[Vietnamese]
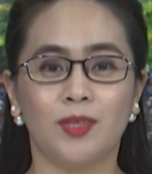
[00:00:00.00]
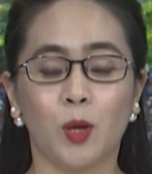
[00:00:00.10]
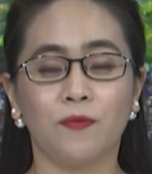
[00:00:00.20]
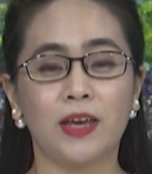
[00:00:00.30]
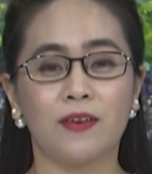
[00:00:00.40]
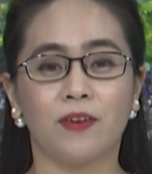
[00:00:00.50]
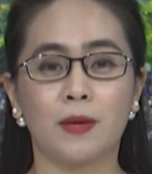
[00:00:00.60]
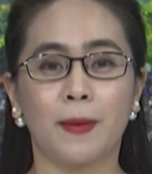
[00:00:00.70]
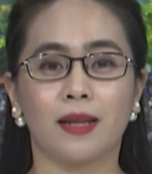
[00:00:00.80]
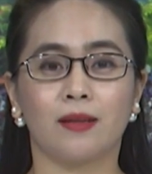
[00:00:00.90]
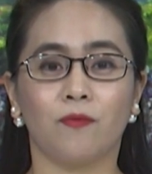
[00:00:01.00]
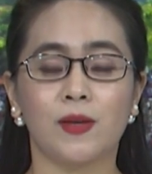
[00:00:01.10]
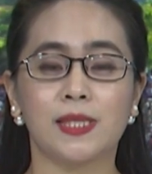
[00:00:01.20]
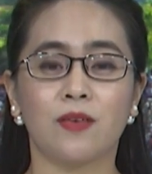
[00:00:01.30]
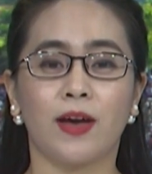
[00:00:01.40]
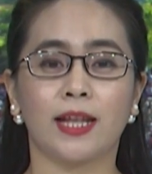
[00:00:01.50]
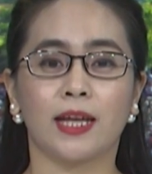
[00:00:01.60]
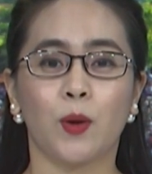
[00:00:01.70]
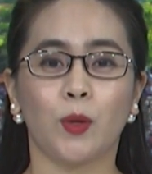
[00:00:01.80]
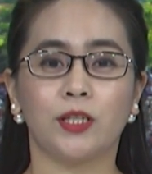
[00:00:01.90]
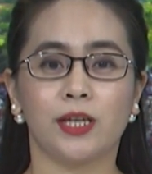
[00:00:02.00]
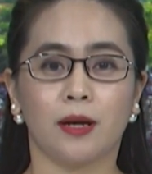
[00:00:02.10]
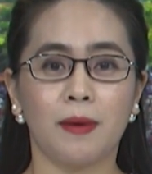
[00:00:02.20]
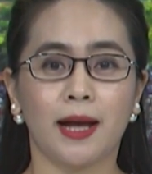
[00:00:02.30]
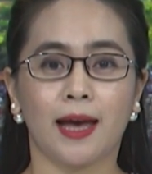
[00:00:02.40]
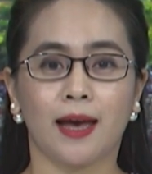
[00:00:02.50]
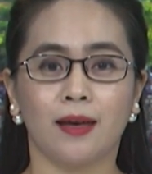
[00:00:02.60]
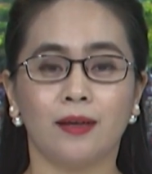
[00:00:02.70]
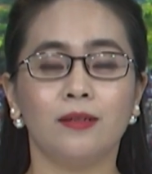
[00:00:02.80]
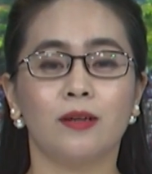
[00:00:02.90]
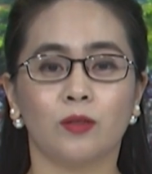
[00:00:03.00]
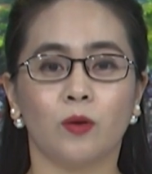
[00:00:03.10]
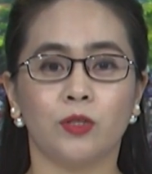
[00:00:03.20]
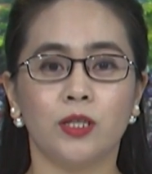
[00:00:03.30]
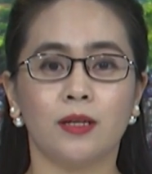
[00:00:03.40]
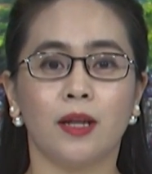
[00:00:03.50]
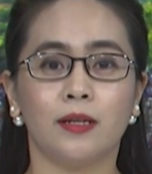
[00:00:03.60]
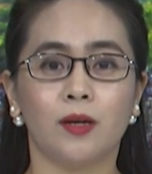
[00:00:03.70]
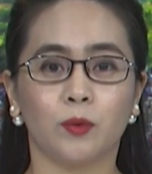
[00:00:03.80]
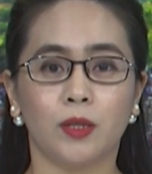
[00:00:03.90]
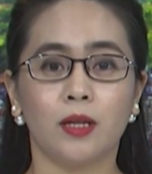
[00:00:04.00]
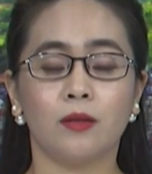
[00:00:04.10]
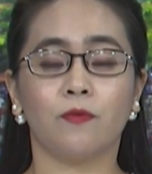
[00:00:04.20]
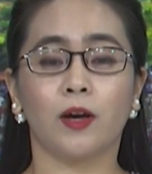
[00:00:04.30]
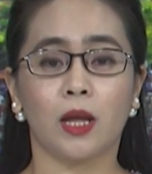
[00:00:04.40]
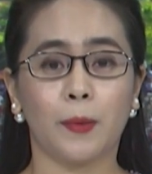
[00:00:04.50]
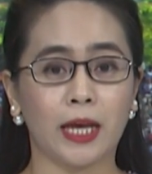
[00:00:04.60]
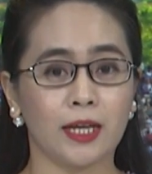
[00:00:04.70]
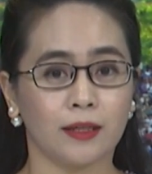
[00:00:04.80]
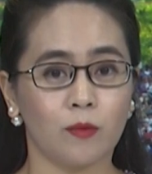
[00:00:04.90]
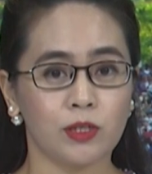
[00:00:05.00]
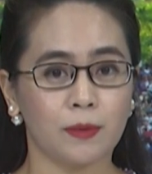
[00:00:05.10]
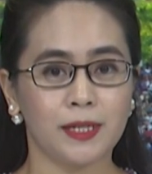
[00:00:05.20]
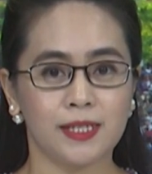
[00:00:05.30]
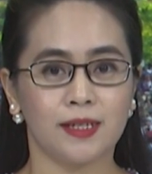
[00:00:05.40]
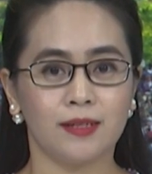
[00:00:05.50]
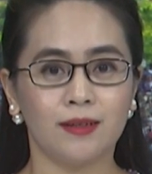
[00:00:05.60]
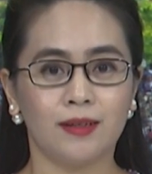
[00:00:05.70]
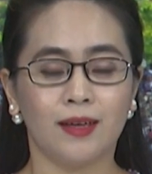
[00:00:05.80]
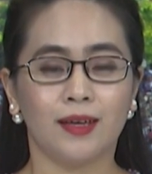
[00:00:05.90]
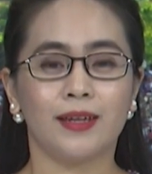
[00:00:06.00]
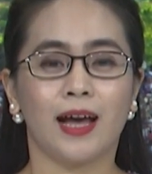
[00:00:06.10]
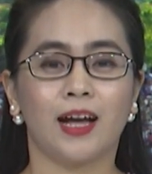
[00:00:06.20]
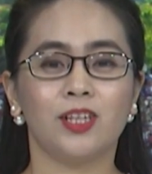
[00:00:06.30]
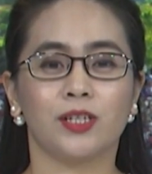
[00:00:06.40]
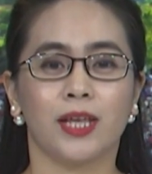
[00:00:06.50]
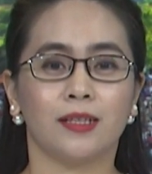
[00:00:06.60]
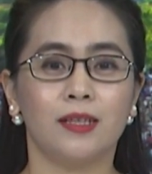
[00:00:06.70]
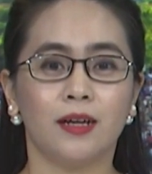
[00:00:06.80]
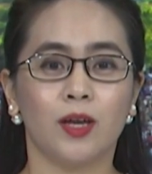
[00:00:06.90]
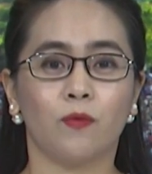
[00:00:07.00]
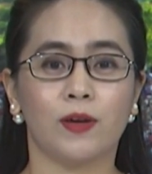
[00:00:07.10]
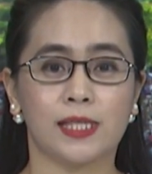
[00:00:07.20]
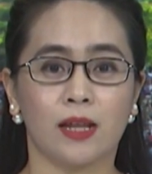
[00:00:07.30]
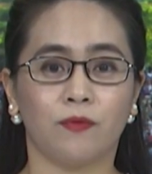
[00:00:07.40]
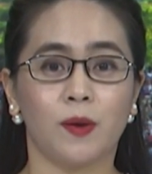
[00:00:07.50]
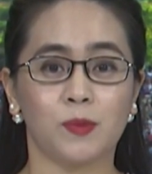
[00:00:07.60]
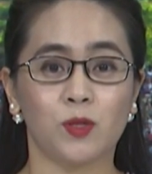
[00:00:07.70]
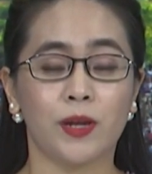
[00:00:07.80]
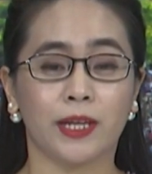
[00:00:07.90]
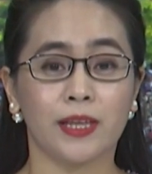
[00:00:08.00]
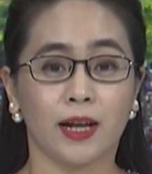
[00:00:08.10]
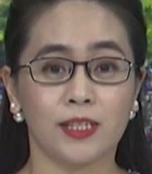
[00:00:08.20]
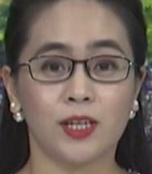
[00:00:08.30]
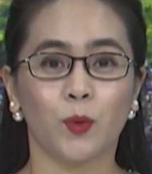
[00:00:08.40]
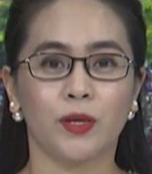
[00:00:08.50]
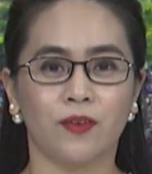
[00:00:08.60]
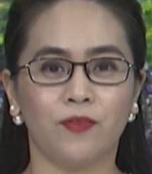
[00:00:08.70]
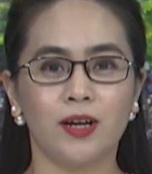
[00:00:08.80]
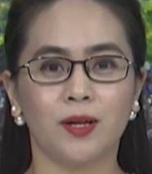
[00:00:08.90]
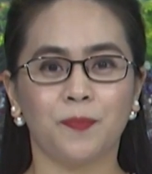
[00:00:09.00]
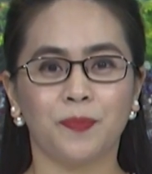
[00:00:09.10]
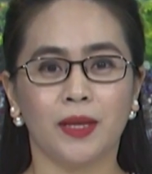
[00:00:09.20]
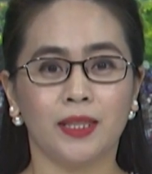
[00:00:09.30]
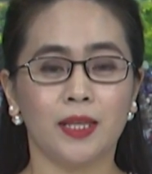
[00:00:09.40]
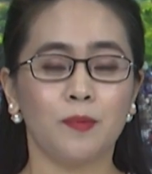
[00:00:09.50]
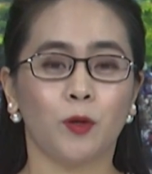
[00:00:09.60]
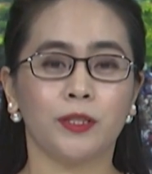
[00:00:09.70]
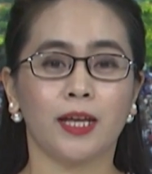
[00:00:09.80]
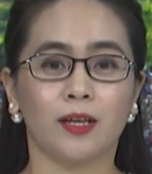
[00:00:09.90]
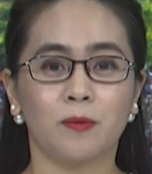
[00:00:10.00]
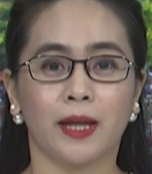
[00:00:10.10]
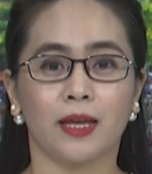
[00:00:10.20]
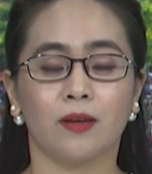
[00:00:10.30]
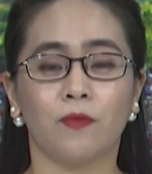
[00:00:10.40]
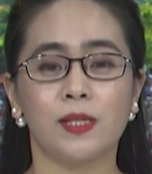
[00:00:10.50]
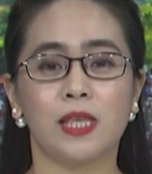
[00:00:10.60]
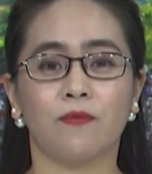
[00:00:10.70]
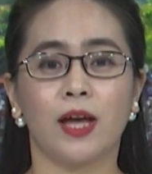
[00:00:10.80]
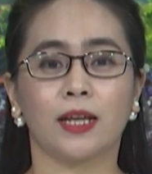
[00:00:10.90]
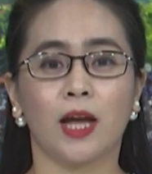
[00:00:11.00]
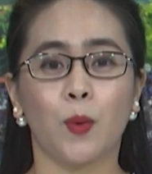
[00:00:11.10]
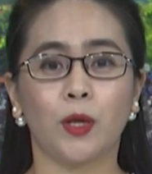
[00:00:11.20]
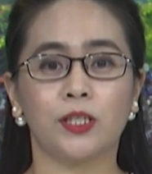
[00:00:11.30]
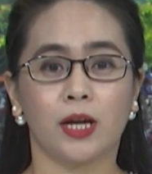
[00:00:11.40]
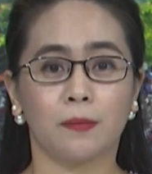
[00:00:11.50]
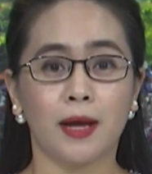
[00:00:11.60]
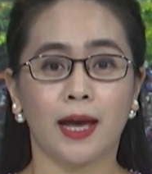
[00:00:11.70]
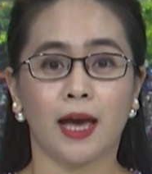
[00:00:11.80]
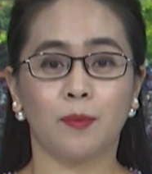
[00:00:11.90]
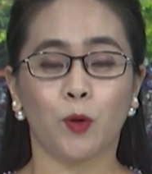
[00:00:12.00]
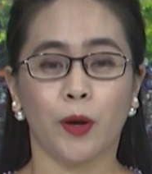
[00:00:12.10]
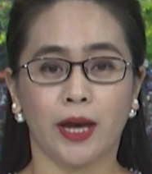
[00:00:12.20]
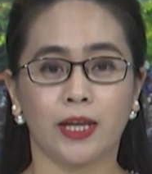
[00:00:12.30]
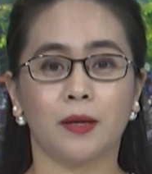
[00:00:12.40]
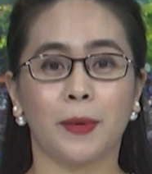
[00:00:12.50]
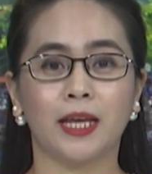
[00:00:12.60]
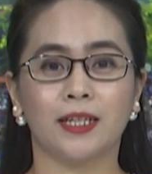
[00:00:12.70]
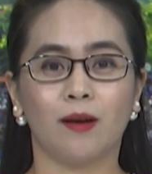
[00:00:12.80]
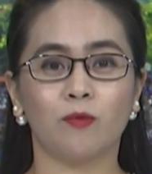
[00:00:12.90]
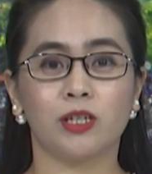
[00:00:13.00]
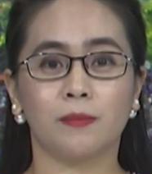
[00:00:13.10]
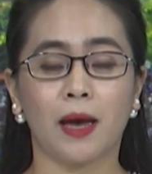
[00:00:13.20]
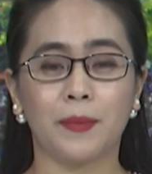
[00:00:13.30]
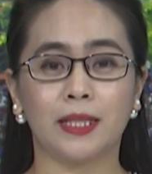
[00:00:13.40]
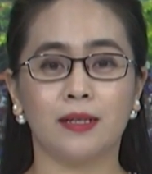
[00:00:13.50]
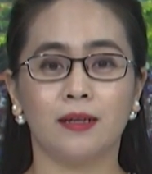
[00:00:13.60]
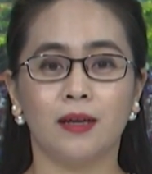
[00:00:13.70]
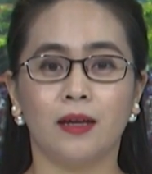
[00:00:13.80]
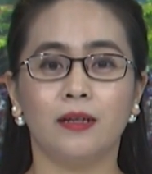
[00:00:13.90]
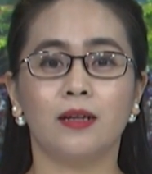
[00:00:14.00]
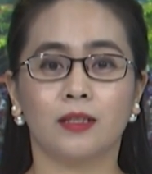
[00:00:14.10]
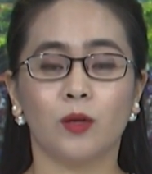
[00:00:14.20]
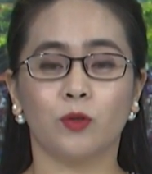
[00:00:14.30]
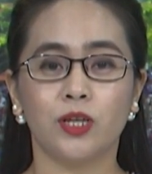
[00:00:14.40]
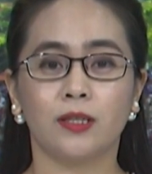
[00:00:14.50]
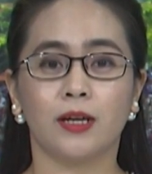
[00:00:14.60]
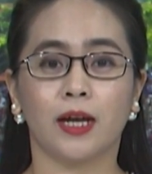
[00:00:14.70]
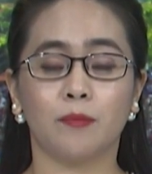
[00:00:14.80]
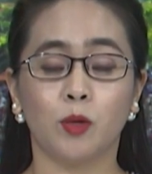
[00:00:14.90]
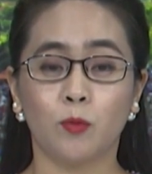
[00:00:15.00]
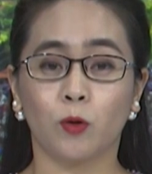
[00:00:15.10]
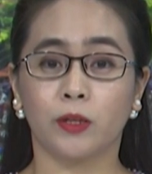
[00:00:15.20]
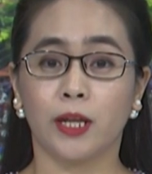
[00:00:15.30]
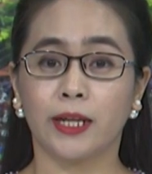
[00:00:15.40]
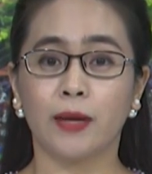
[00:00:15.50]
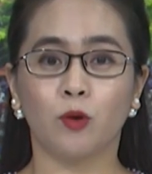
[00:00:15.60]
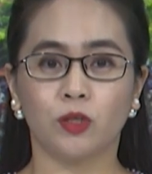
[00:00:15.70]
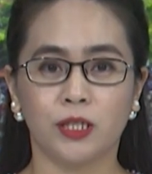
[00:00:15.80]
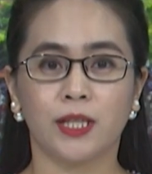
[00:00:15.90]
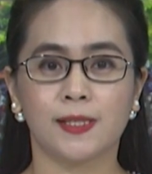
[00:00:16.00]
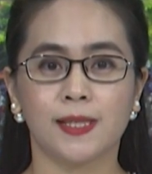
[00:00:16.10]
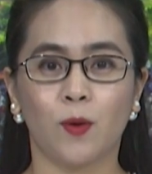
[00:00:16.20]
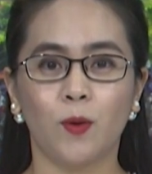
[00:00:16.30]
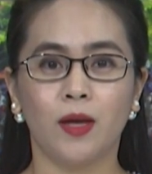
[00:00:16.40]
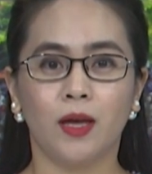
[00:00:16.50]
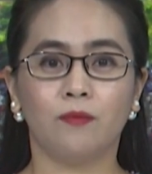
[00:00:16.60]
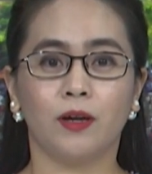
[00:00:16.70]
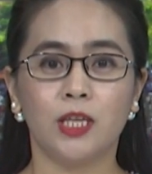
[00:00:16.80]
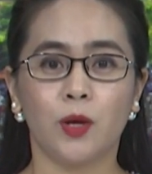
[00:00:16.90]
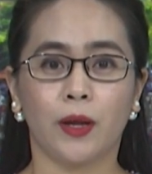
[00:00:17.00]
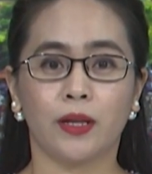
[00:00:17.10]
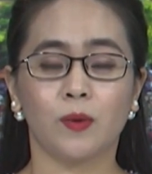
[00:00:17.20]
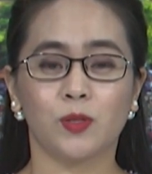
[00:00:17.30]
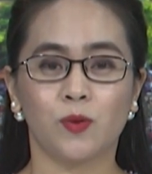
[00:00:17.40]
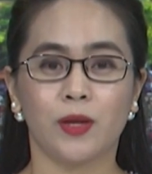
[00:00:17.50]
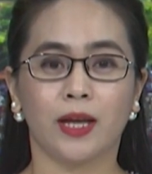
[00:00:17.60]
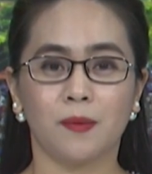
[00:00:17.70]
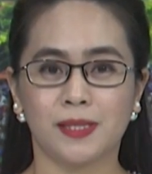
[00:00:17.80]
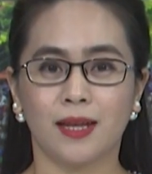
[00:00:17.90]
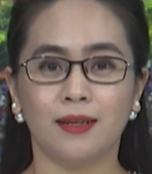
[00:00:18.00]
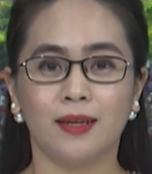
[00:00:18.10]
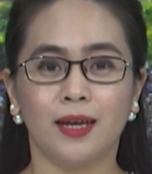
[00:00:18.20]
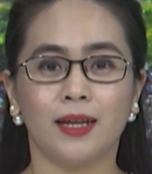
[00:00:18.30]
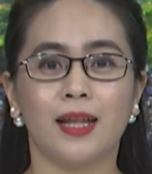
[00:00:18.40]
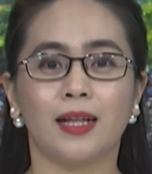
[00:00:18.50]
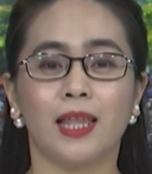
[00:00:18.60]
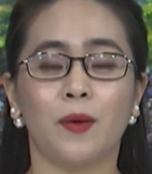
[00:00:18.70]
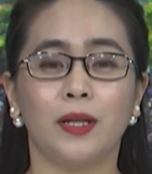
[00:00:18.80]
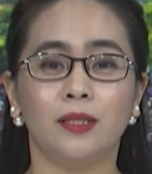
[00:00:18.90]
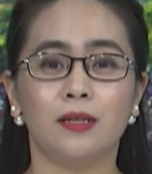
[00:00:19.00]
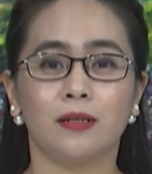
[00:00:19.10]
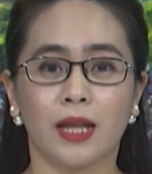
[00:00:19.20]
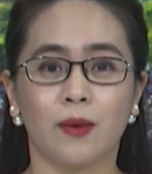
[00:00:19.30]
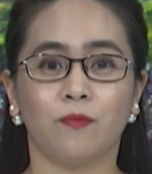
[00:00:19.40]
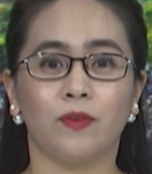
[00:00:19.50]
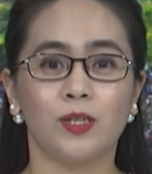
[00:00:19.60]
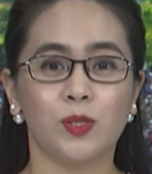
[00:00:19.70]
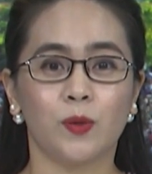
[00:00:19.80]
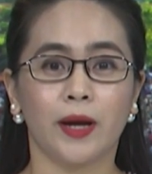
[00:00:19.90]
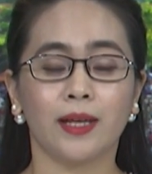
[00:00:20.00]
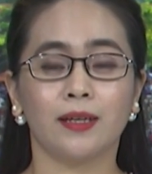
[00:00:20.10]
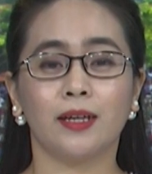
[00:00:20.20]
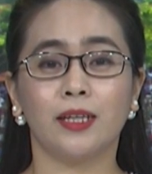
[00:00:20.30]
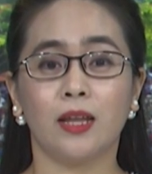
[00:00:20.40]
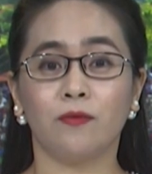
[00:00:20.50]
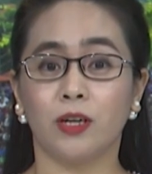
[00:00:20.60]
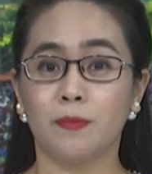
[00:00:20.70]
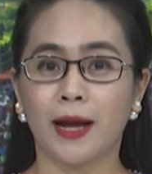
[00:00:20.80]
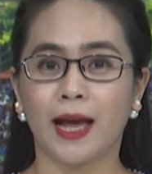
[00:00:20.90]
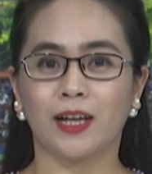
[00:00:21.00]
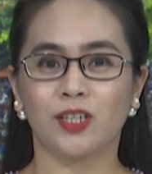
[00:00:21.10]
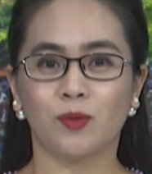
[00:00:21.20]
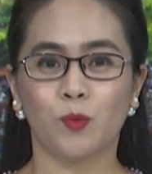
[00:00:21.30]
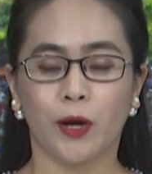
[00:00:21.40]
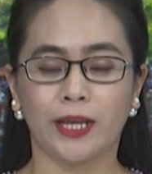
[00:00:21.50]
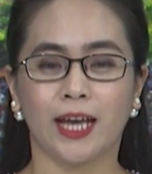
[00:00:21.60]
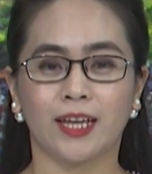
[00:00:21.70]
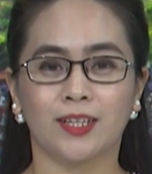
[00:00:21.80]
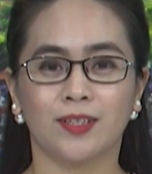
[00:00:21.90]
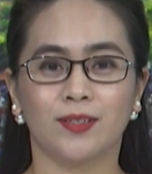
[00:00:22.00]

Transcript: Thưa quý vị và các bạn, Festival Cao Nguyên Trắng Bắc Hà được tổ chức lần đầu tiên vào năm 2019 đã trở thành thương hiệu và sản phẩm du lịch đặc trưng của địa phương. Tiếp nối thành công này, Festival Cao Nguyên Trắng Bắc Hà mùa hè năm 2024 được tổ chức từ ngày mùng 1 đến ngày mùng 9 tháng 6 với nhiều hoạt động du lịch hấp dẫn, đã tạo ấn tượng đẹp với du khách khi đến với Bắc Hà trong mùa hè này.